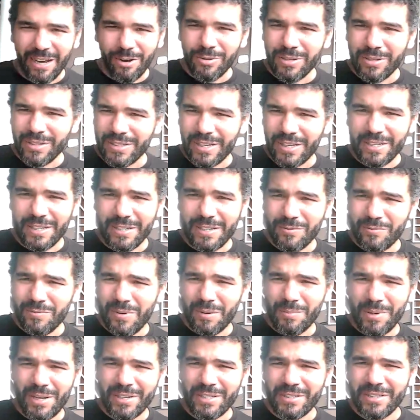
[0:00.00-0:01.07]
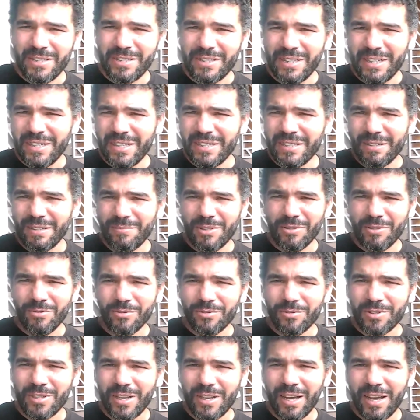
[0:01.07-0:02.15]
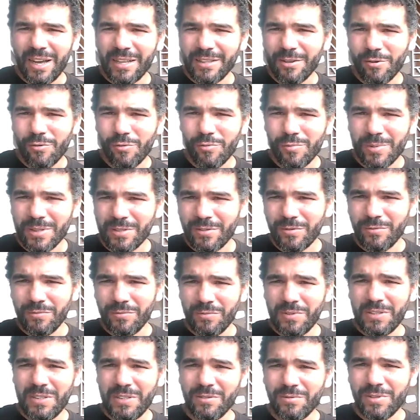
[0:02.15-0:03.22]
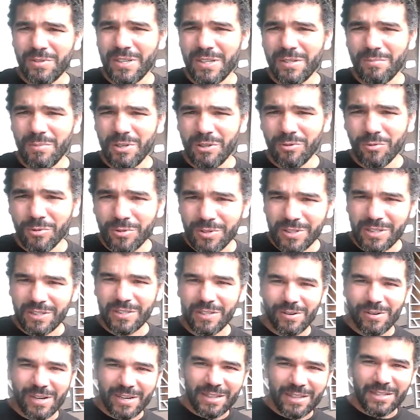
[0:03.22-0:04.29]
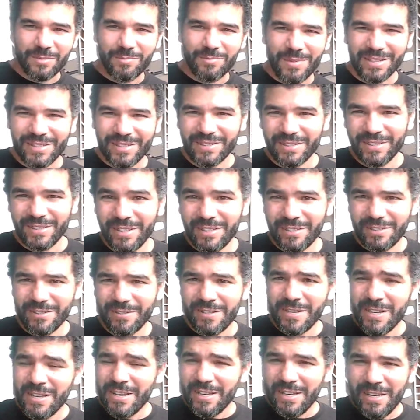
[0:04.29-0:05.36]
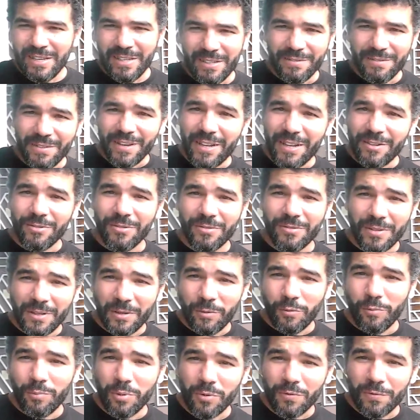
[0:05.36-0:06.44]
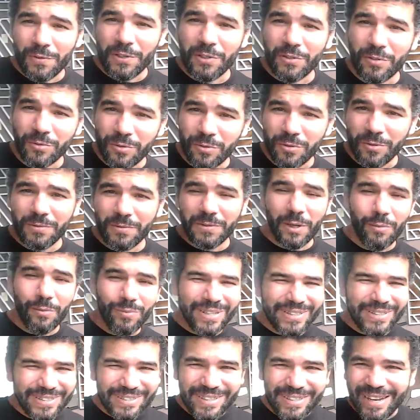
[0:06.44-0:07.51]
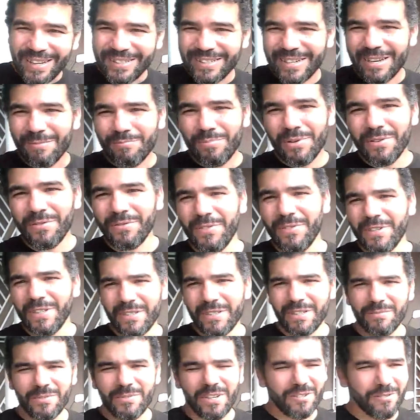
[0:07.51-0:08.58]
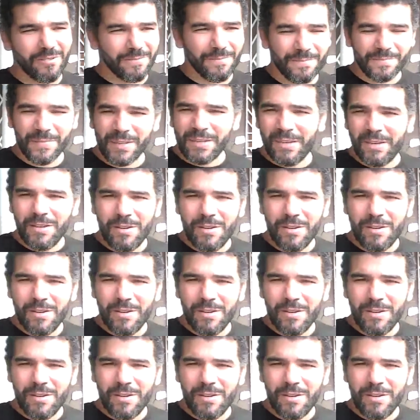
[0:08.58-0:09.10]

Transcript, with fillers: aulas aí com uma média de 30 minutos cada, algumas com 5, 6 minutos, que são aqueles macete. E, velho, o professor tem uma didática perfeita, velho.